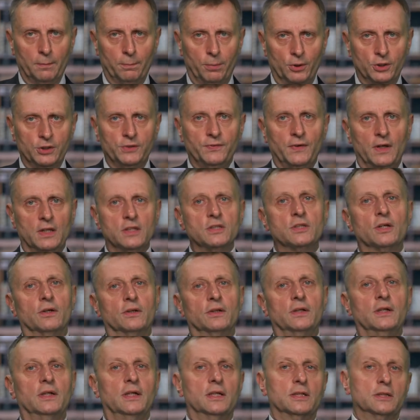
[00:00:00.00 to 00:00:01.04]

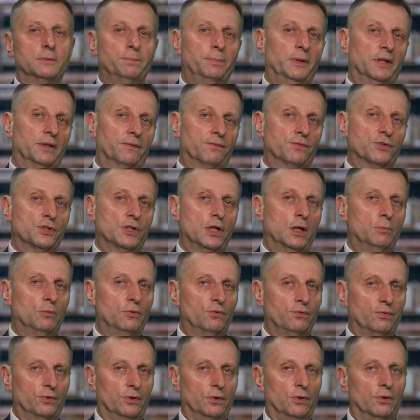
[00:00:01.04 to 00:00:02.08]
poświęcony jest
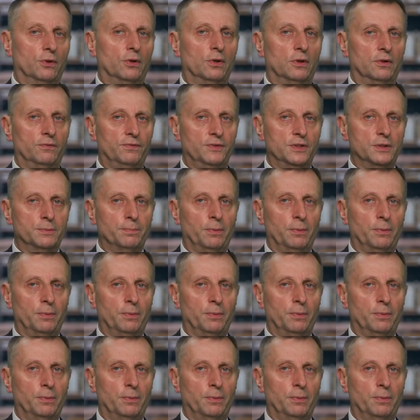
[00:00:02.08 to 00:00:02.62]
pierwszemu wrogowi